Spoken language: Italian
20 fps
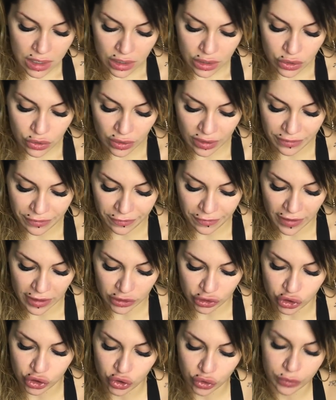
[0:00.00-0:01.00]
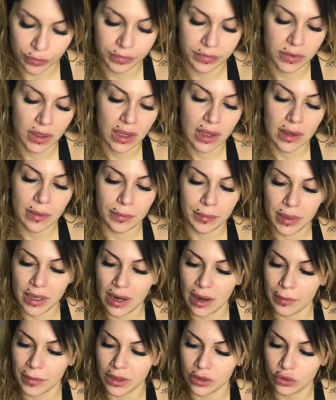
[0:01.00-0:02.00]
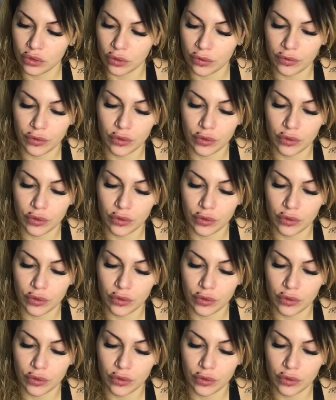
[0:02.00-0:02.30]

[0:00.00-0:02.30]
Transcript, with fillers: Io che faccio? Prima metto il